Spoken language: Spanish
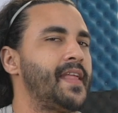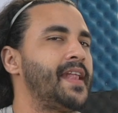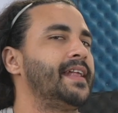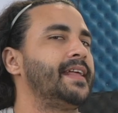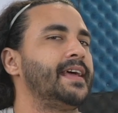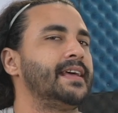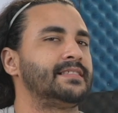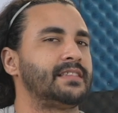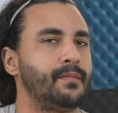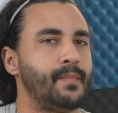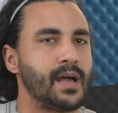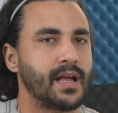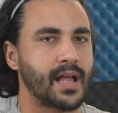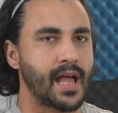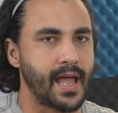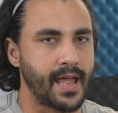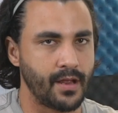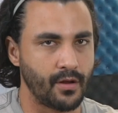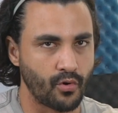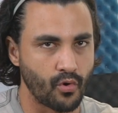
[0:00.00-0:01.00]
tener esa
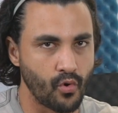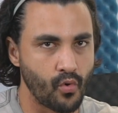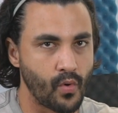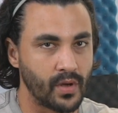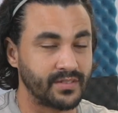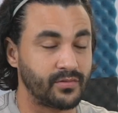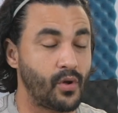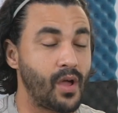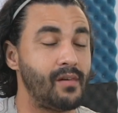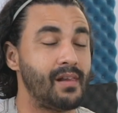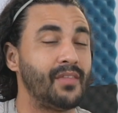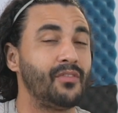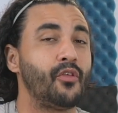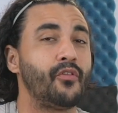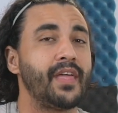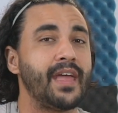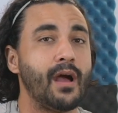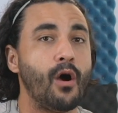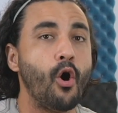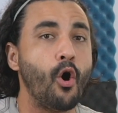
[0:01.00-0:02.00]
marca en Cuba. Estoy hablando
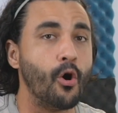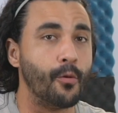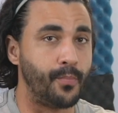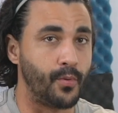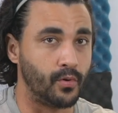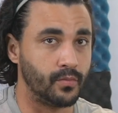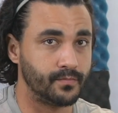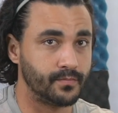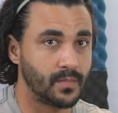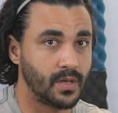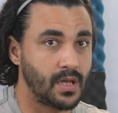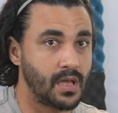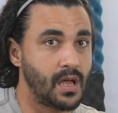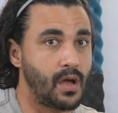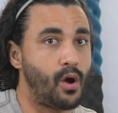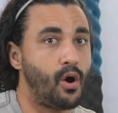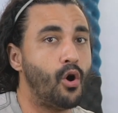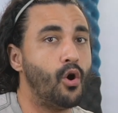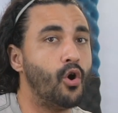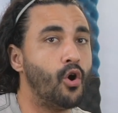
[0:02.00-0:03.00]
de Oppo.
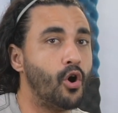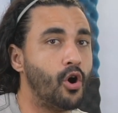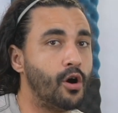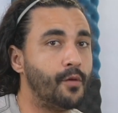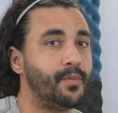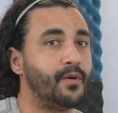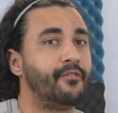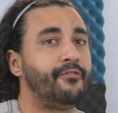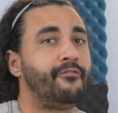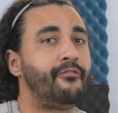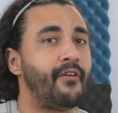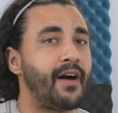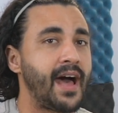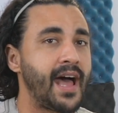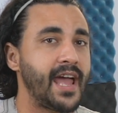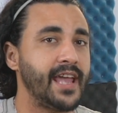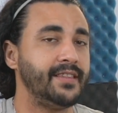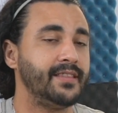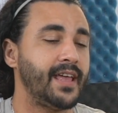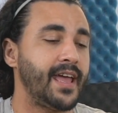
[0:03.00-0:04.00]
Oppo
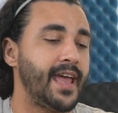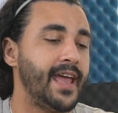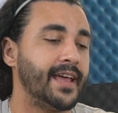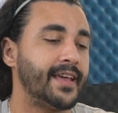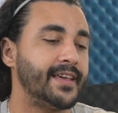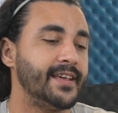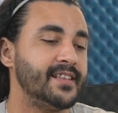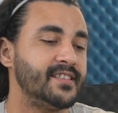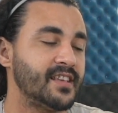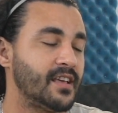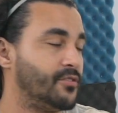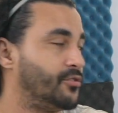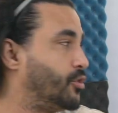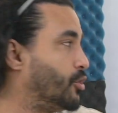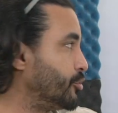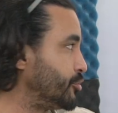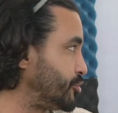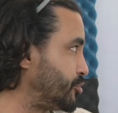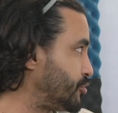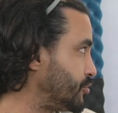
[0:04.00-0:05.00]
Find
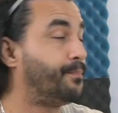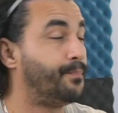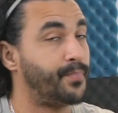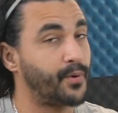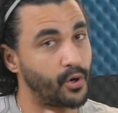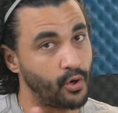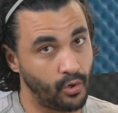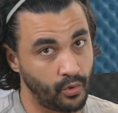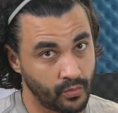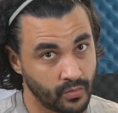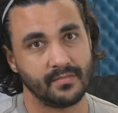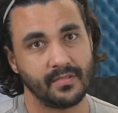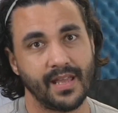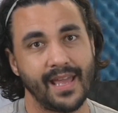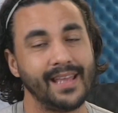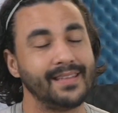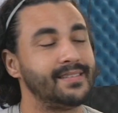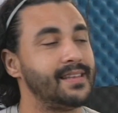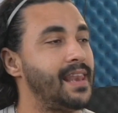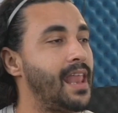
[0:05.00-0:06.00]
X2 Pro.
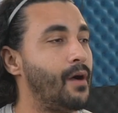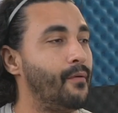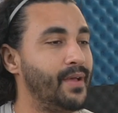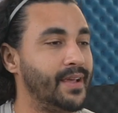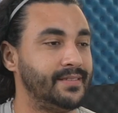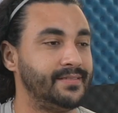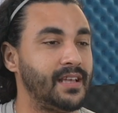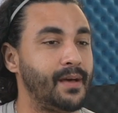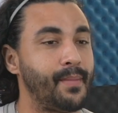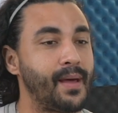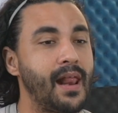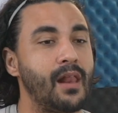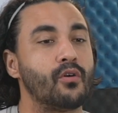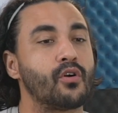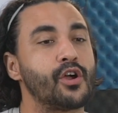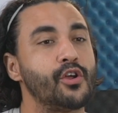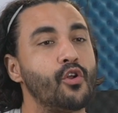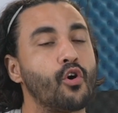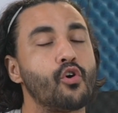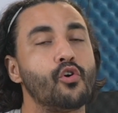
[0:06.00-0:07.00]
Es la bestia. Para
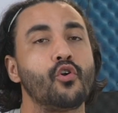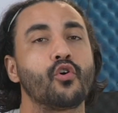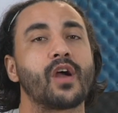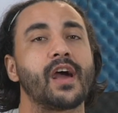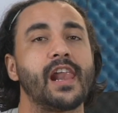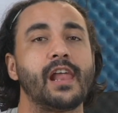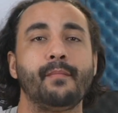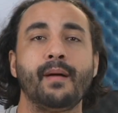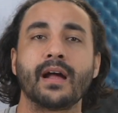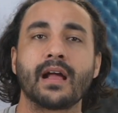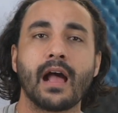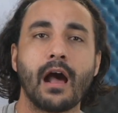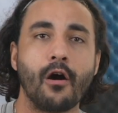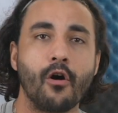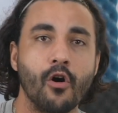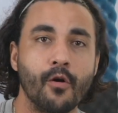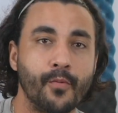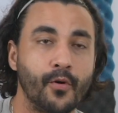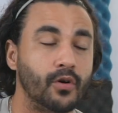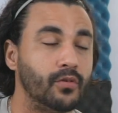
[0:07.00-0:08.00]
los que no conozcan la marca
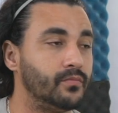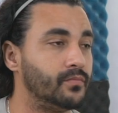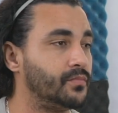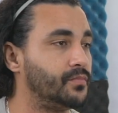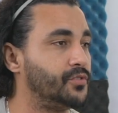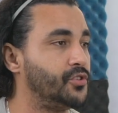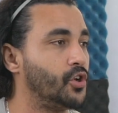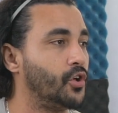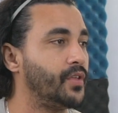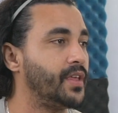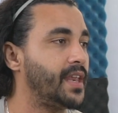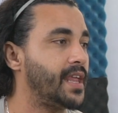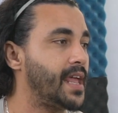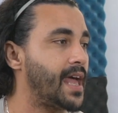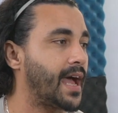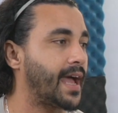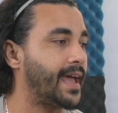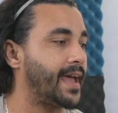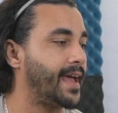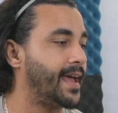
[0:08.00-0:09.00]
Oppo, yo
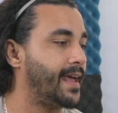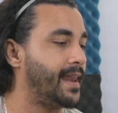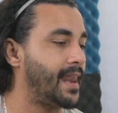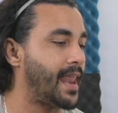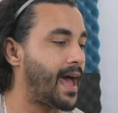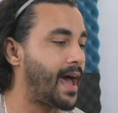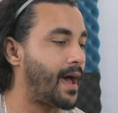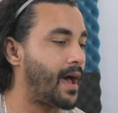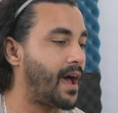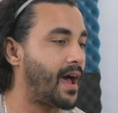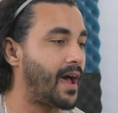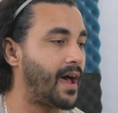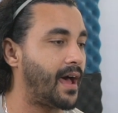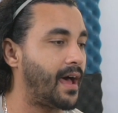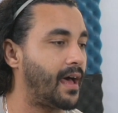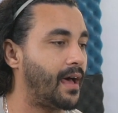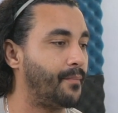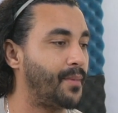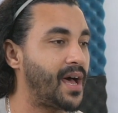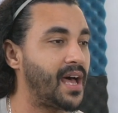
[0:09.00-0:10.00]
diría que es
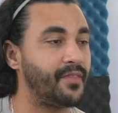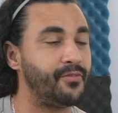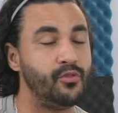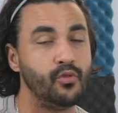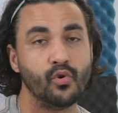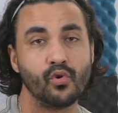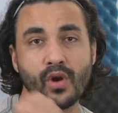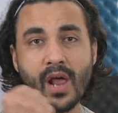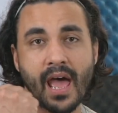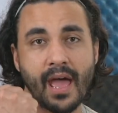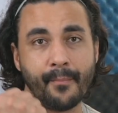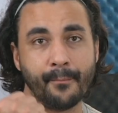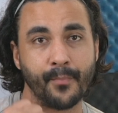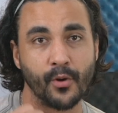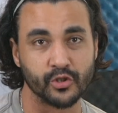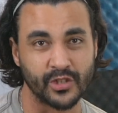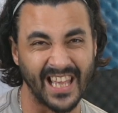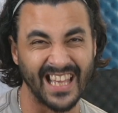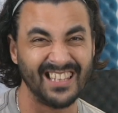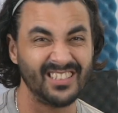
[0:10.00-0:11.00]
la más dura en
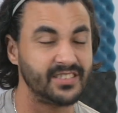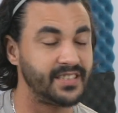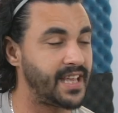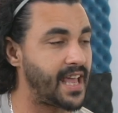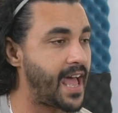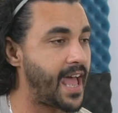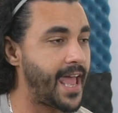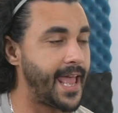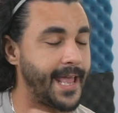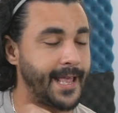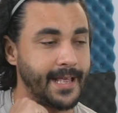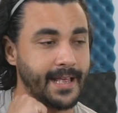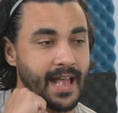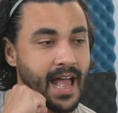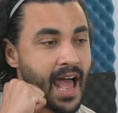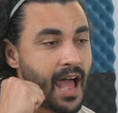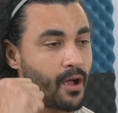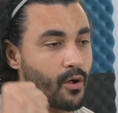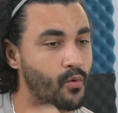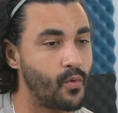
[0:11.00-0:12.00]
potencia, en
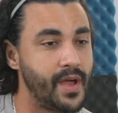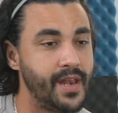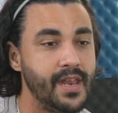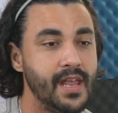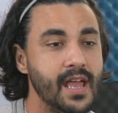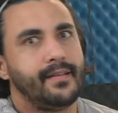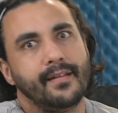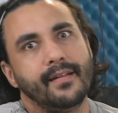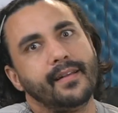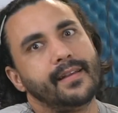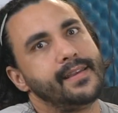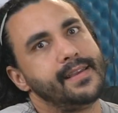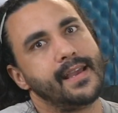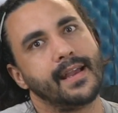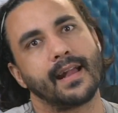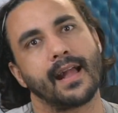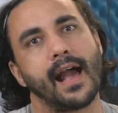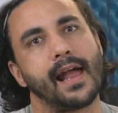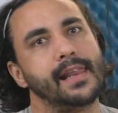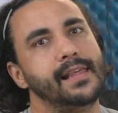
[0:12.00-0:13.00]
hardware y
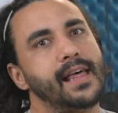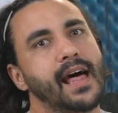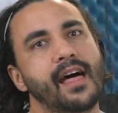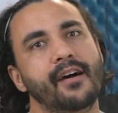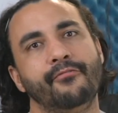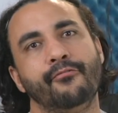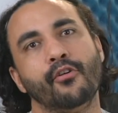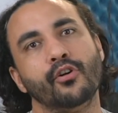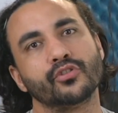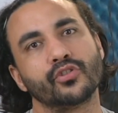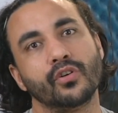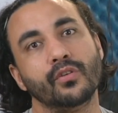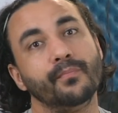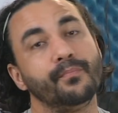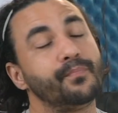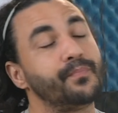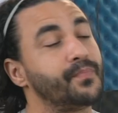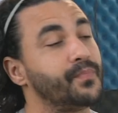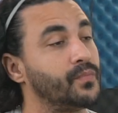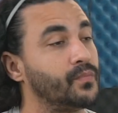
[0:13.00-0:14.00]
en calidad de foto.